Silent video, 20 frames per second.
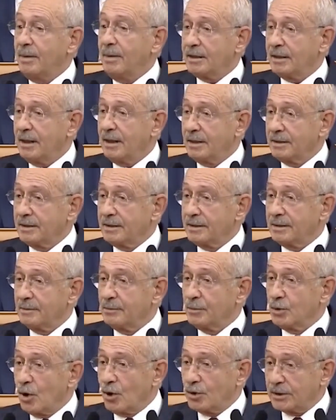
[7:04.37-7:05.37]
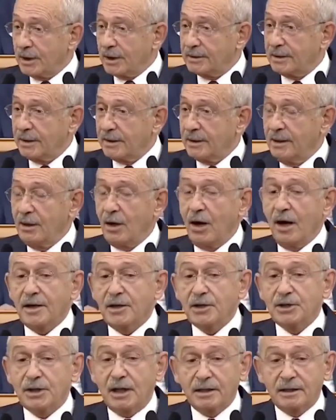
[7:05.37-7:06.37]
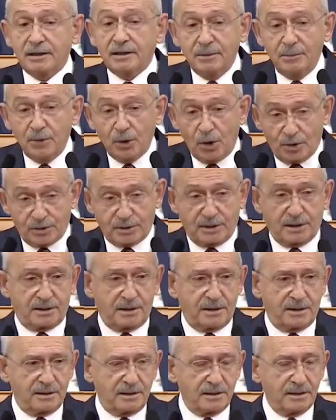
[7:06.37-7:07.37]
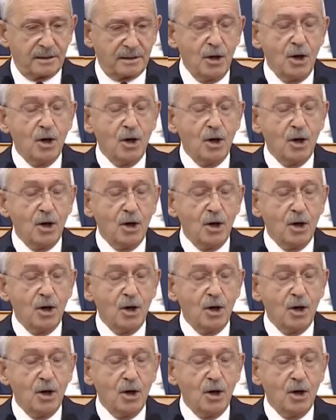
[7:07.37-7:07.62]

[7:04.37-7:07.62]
Bakanlığı bürokratları ayrıcalıklı bürokratlardır.